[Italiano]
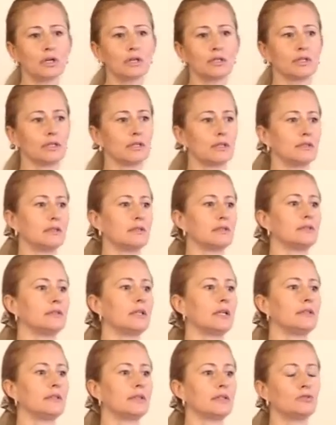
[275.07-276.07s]
eh,
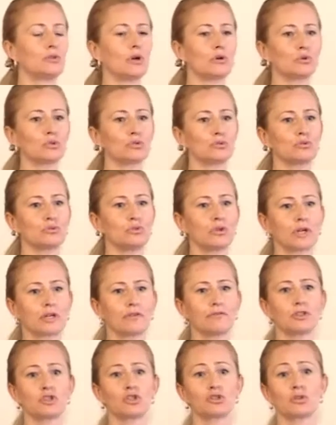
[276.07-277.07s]
del diritto allo studio che
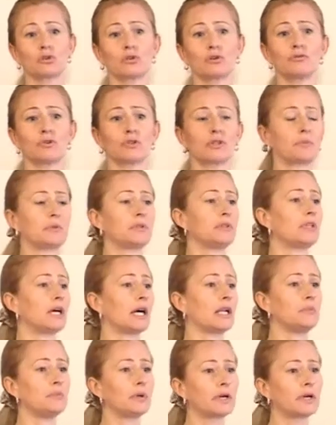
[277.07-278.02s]
invece sono fondamentali